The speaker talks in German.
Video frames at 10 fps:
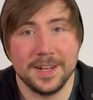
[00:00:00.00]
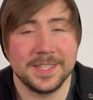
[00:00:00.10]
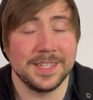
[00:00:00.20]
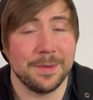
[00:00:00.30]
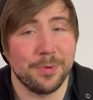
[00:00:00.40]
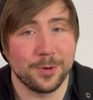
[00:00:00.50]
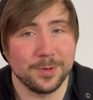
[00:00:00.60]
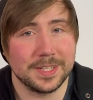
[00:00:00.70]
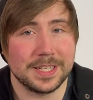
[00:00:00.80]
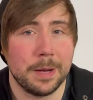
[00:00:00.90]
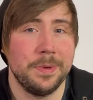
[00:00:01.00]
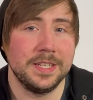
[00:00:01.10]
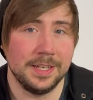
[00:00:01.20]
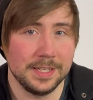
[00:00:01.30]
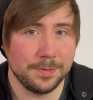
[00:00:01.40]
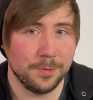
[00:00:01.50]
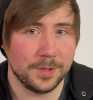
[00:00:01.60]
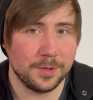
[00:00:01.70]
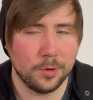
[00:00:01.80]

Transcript: Es ist ein Produkt des Kapitalismus.